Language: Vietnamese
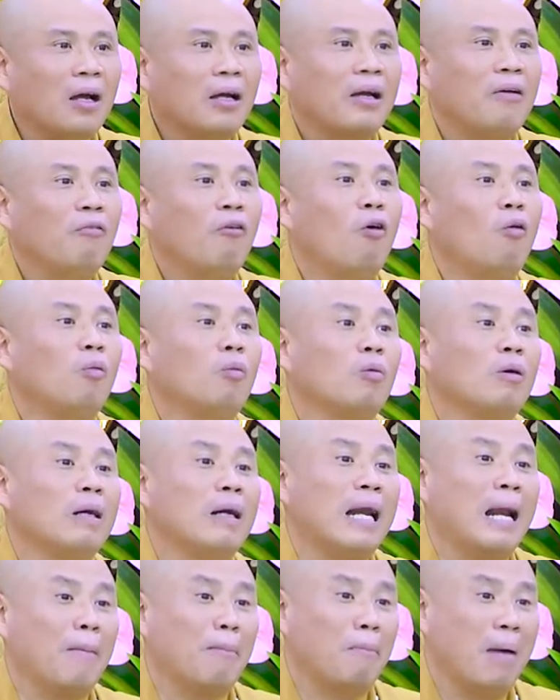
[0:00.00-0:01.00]
cái phút
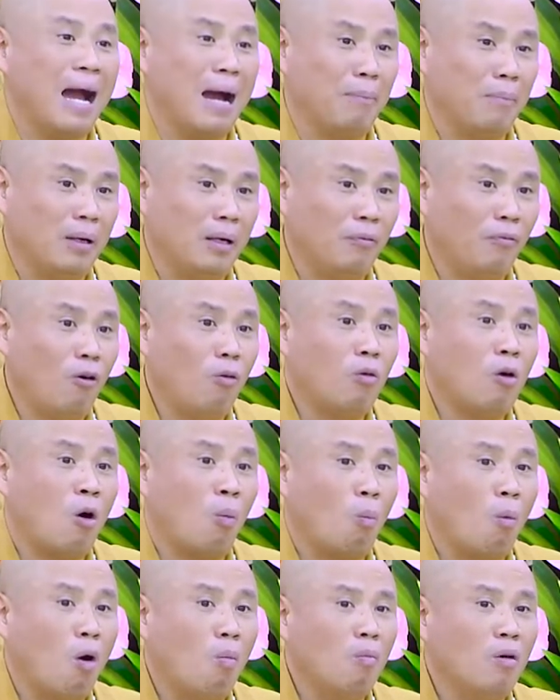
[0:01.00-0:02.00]
30 phút
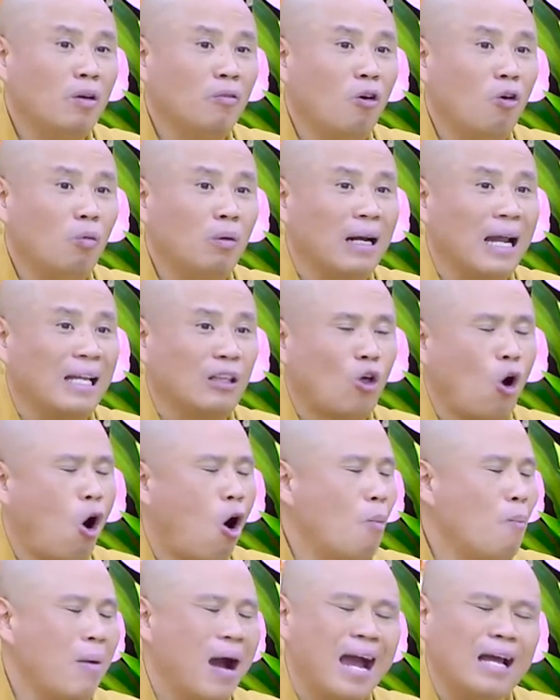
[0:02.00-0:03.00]
hoặc 40 phút là
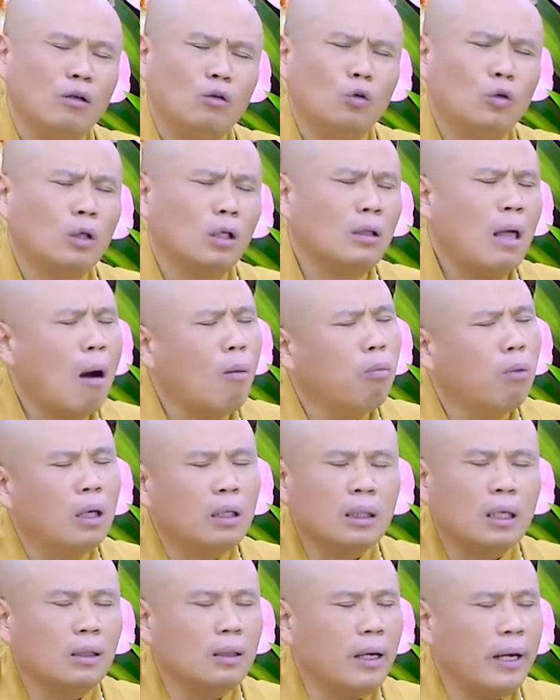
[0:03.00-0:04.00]
thoải mái luôn. Nó thông hết
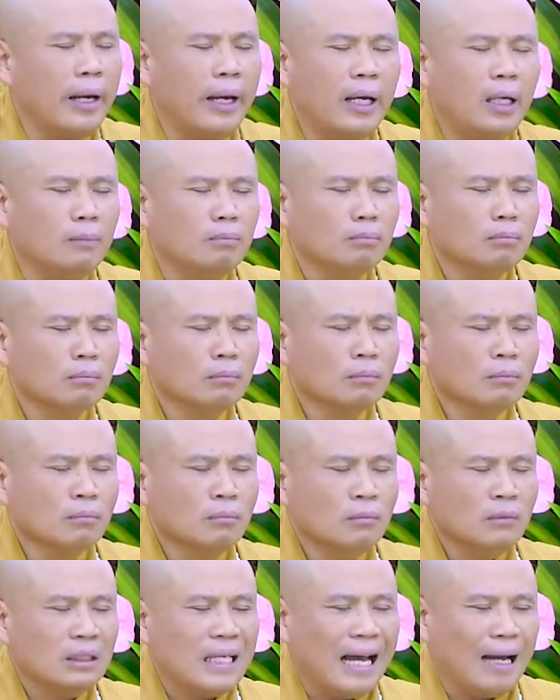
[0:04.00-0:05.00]
cơ thể.
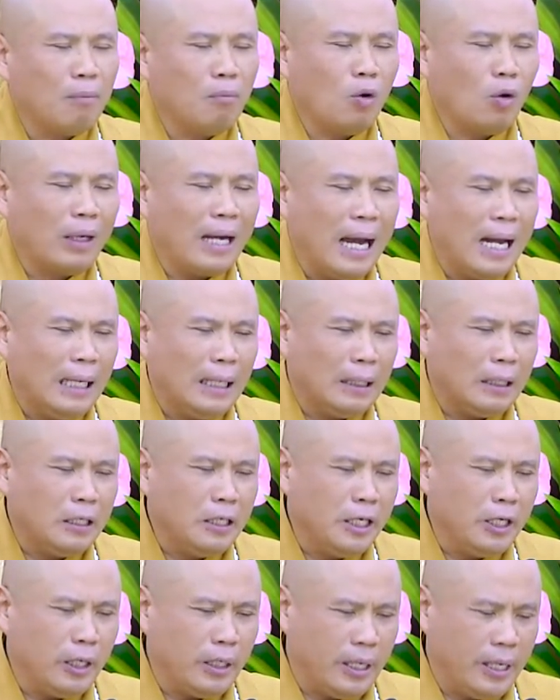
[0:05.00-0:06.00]
Đặt một cái là nó
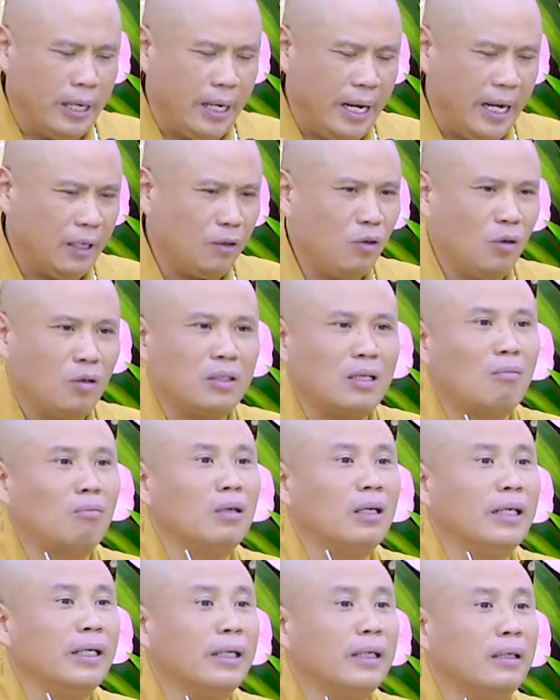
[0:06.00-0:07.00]
đi rẹt vô trong
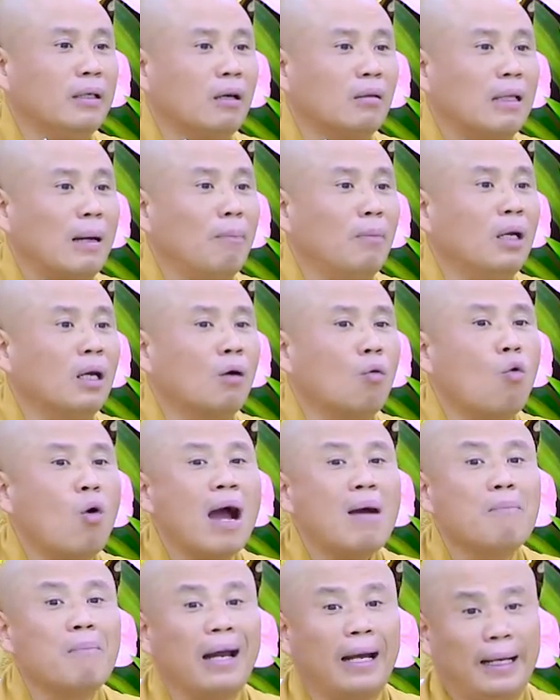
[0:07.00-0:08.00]
liền. Do tâm lực
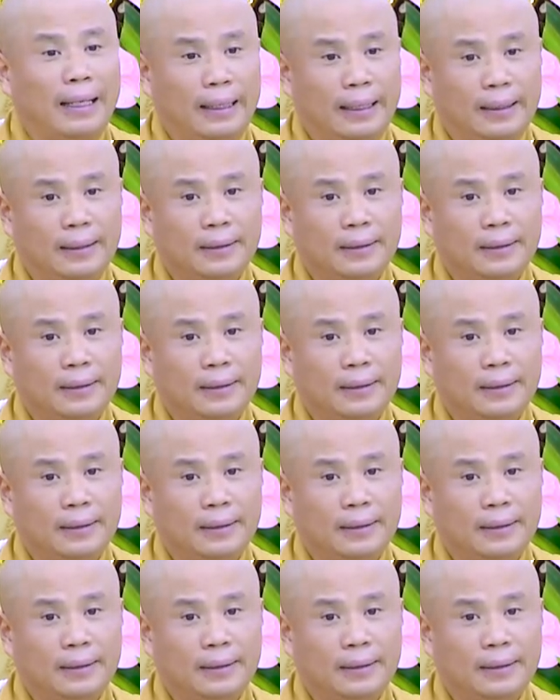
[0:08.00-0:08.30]
quá mạnh.